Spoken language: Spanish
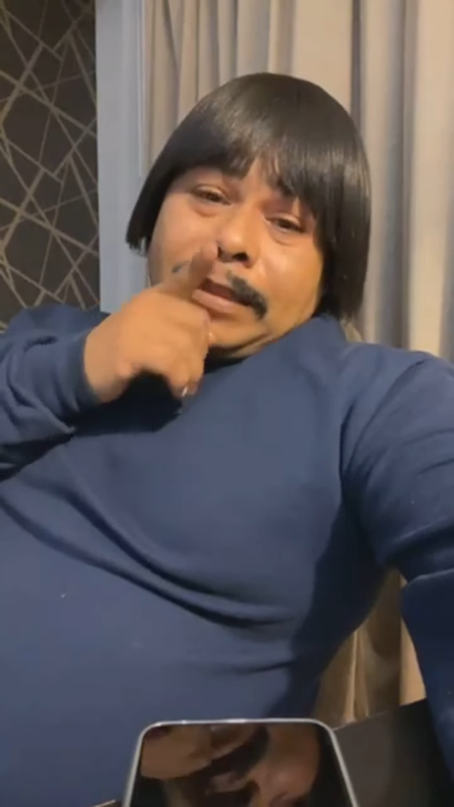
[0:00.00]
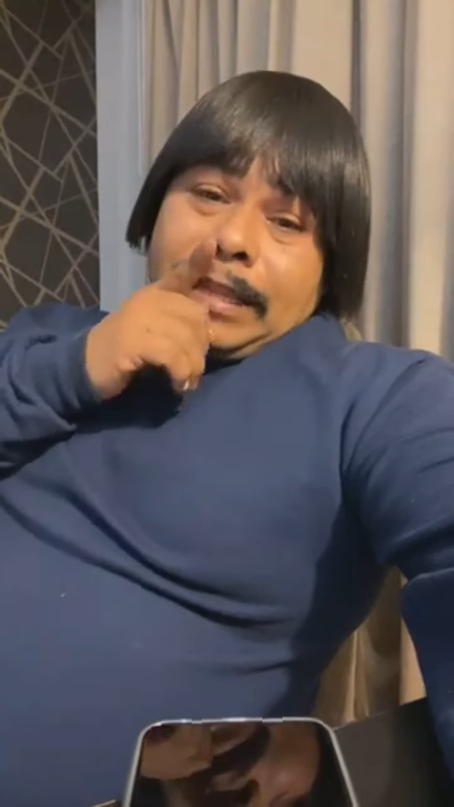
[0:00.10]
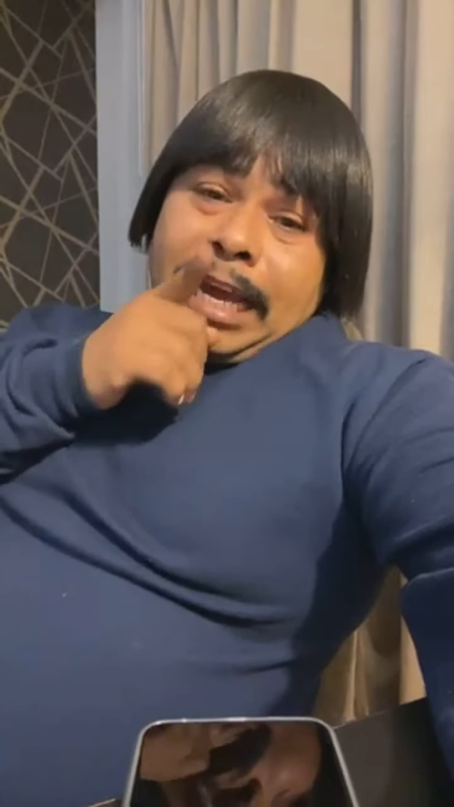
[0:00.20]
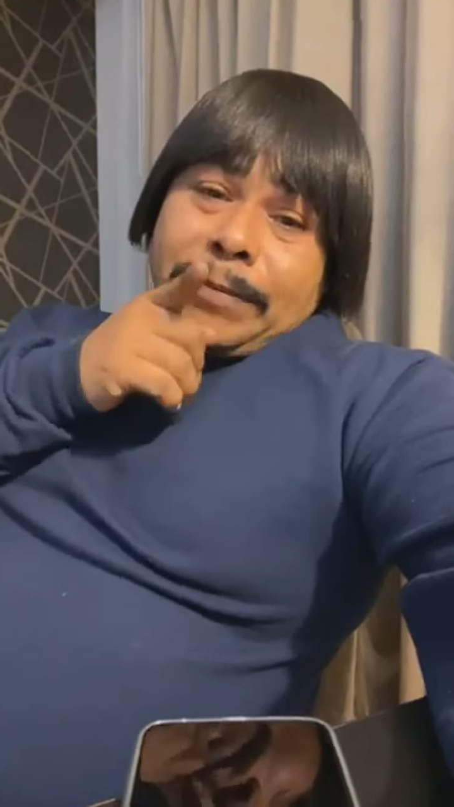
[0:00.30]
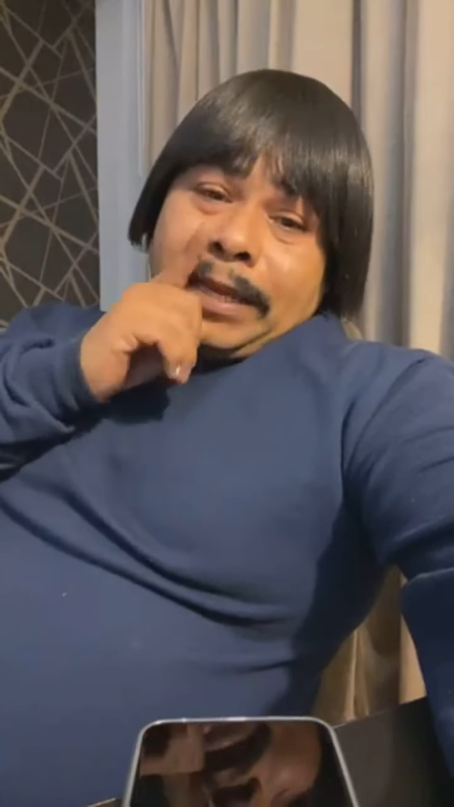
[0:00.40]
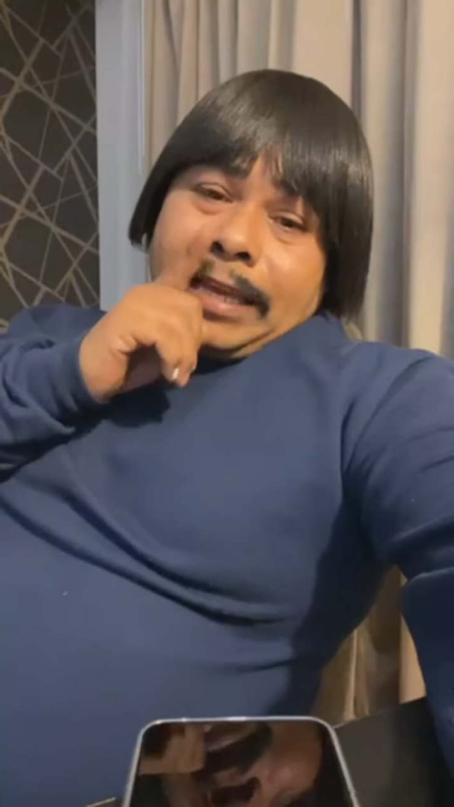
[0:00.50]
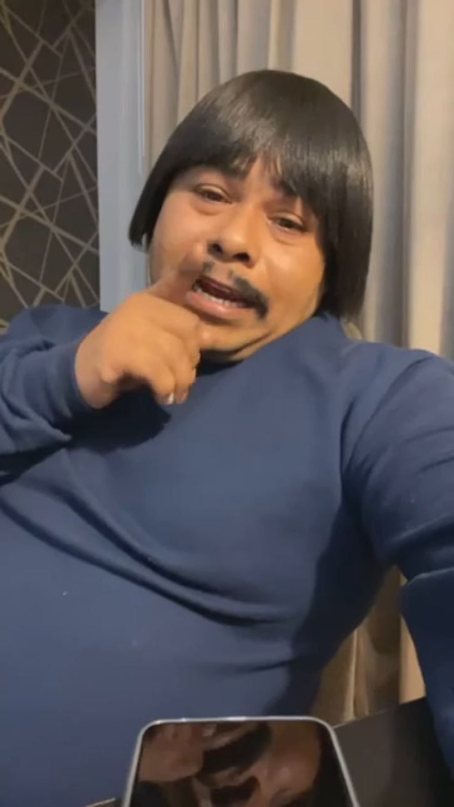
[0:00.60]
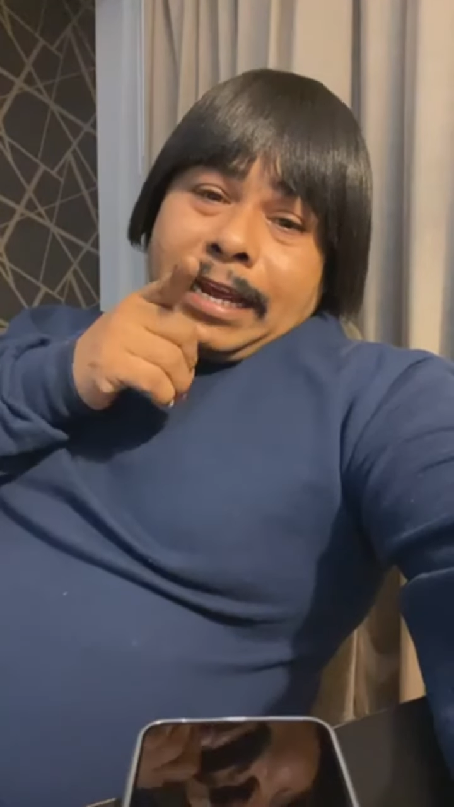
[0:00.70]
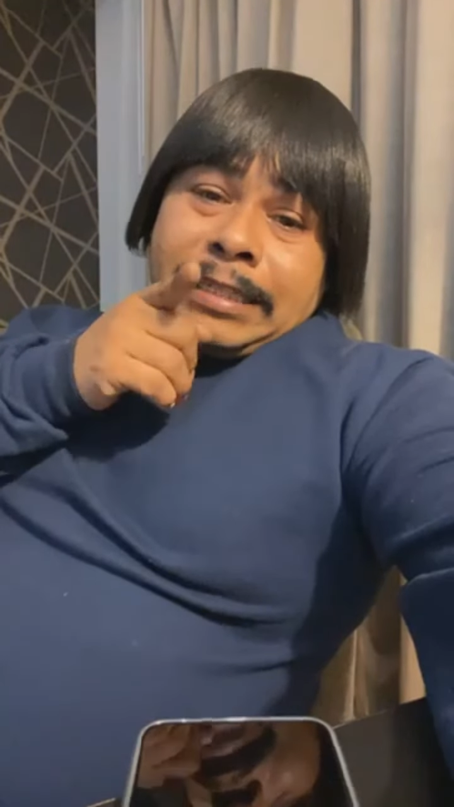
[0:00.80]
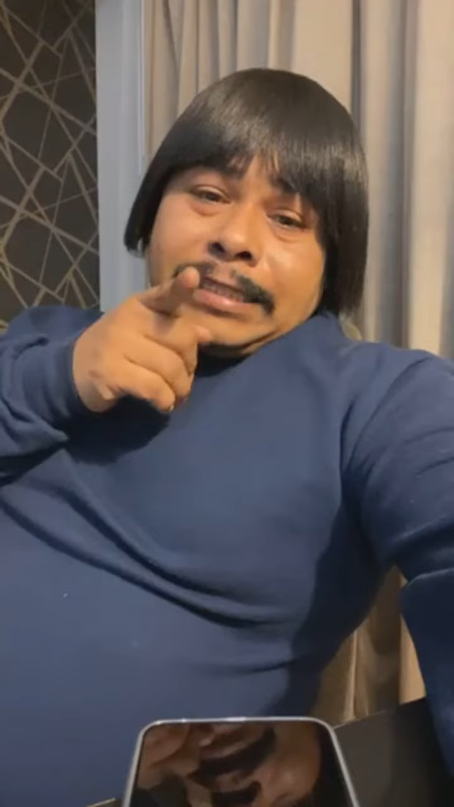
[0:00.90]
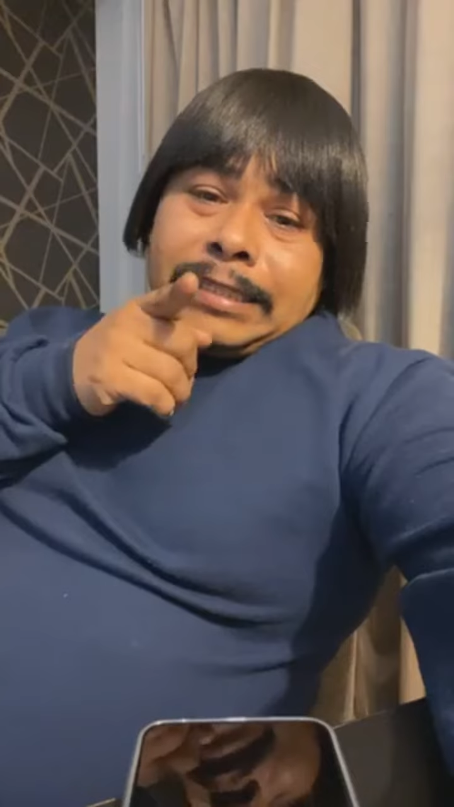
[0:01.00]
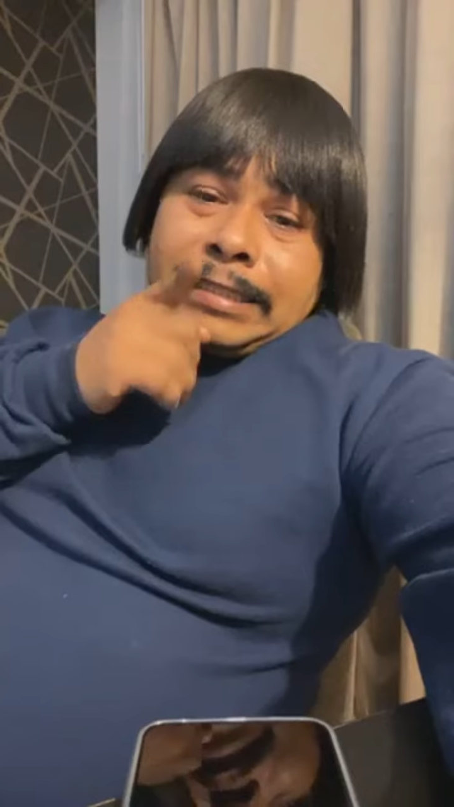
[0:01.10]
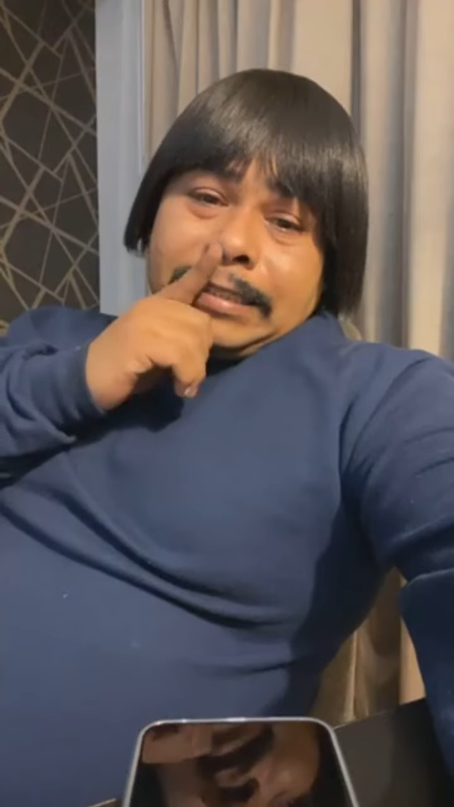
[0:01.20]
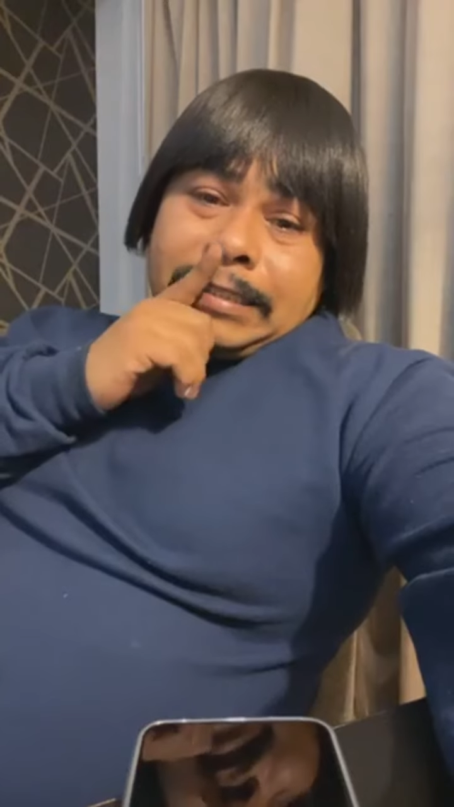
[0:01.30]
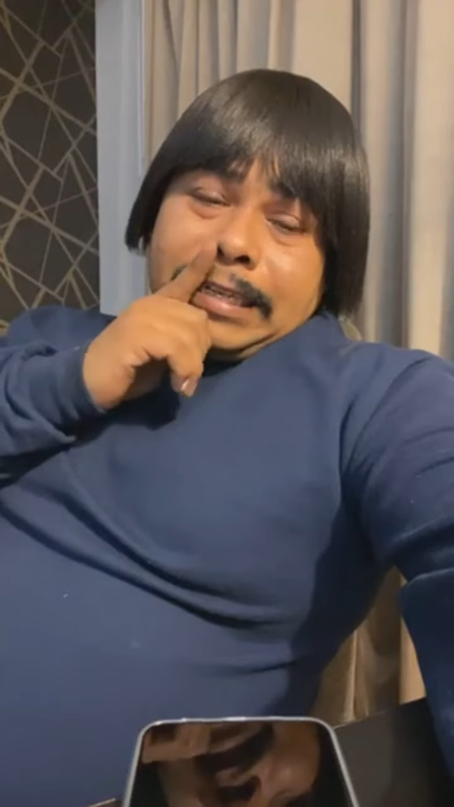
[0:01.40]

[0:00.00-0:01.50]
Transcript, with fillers: Díganme quién es